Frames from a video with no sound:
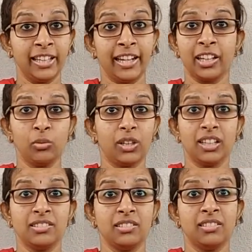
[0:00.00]
இறக்கி
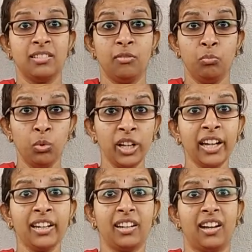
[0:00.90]
விட்டாச்சு
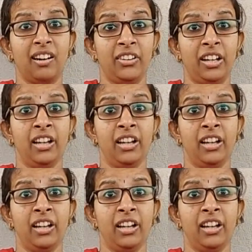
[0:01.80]
முழுகிட்டு இருக்காங்க